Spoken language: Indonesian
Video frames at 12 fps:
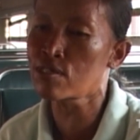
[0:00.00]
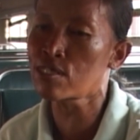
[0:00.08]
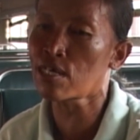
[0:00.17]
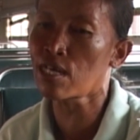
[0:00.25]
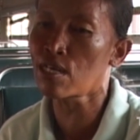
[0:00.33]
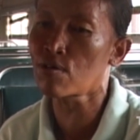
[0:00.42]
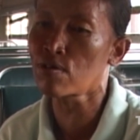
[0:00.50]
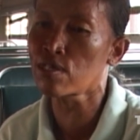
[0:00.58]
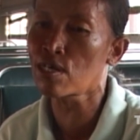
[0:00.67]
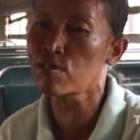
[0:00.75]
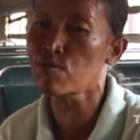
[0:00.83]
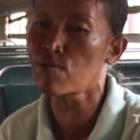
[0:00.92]

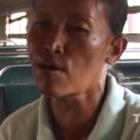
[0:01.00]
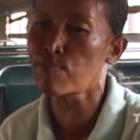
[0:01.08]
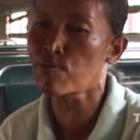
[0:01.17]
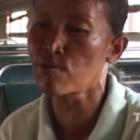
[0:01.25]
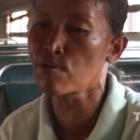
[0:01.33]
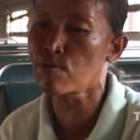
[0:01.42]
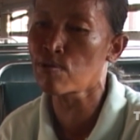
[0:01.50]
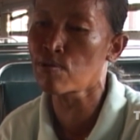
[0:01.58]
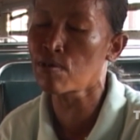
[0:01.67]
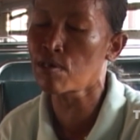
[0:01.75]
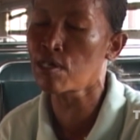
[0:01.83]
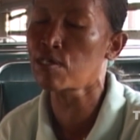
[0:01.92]
sekilonya
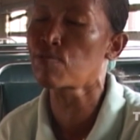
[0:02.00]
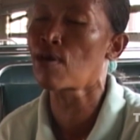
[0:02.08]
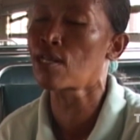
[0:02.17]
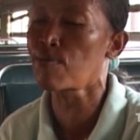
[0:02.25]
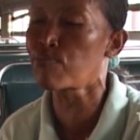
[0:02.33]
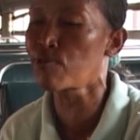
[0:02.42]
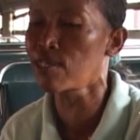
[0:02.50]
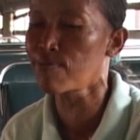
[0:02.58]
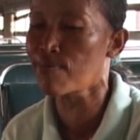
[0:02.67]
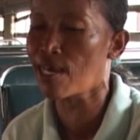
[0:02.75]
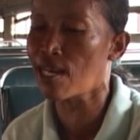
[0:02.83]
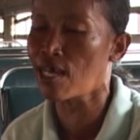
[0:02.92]
20 eh 2500
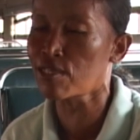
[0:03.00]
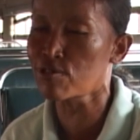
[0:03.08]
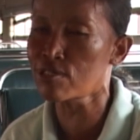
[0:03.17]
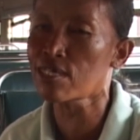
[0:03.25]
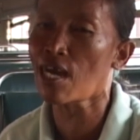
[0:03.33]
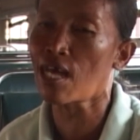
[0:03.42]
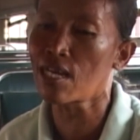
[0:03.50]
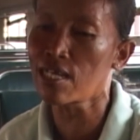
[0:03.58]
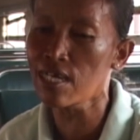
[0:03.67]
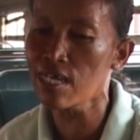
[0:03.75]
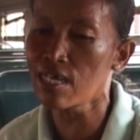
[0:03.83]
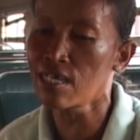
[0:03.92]

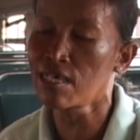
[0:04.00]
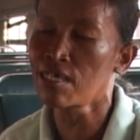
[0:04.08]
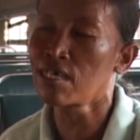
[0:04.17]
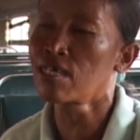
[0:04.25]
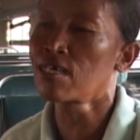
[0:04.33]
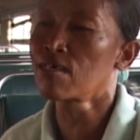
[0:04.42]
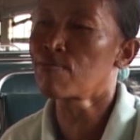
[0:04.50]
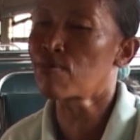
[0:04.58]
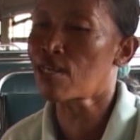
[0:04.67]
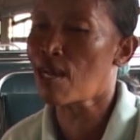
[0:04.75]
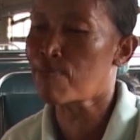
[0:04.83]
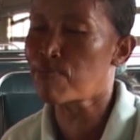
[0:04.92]
kali
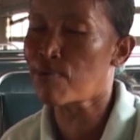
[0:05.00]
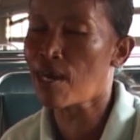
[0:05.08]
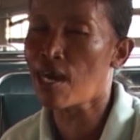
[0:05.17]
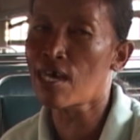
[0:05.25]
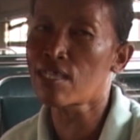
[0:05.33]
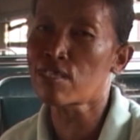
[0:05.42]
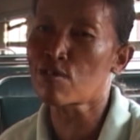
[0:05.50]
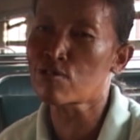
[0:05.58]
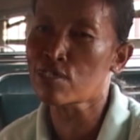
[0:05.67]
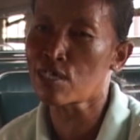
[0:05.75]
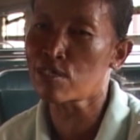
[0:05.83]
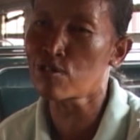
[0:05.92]
berapa.
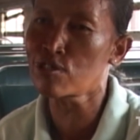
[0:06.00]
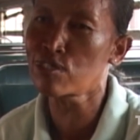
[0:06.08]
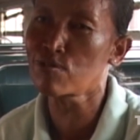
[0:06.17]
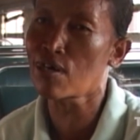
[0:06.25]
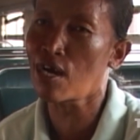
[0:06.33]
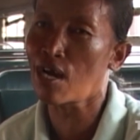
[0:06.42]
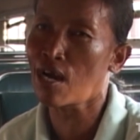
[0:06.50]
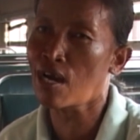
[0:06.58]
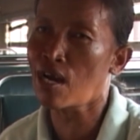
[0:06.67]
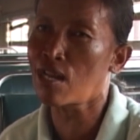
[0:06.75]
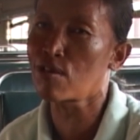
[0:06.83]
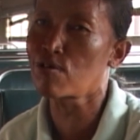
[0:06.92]
Terus kedus juga
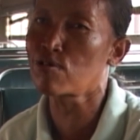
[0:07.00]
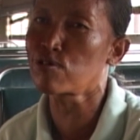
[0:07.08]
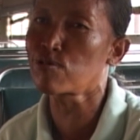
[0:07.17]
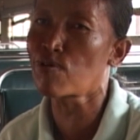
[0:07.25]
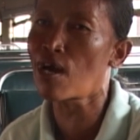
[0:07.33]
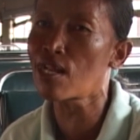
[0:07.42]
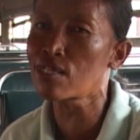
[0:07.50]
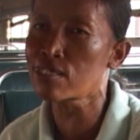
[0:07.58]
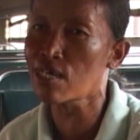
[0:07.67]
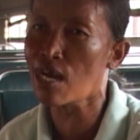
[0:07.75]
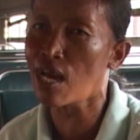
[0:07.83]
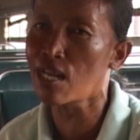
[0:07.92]
kalau jual
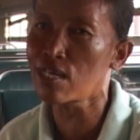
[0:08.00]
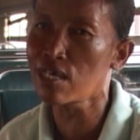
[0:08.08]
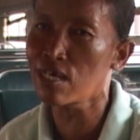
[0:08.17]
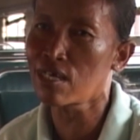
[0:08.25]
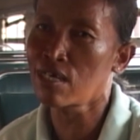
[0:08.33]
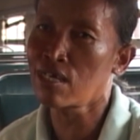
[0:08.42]
sekali